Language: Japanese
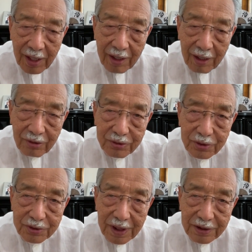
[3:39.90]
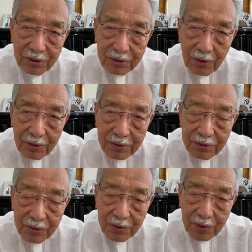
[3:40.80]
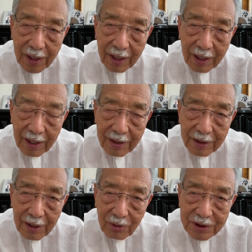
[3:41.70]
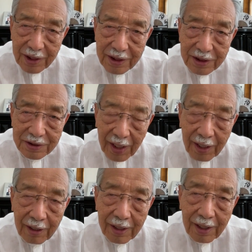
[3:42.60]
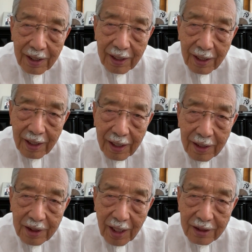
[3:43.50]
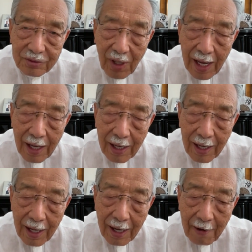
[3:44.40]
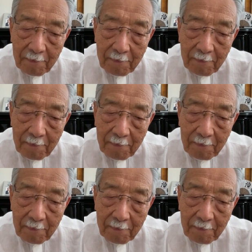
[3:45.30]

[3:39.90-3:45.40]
えー、宇宙戦争ということで、えなおさらですね、え多額な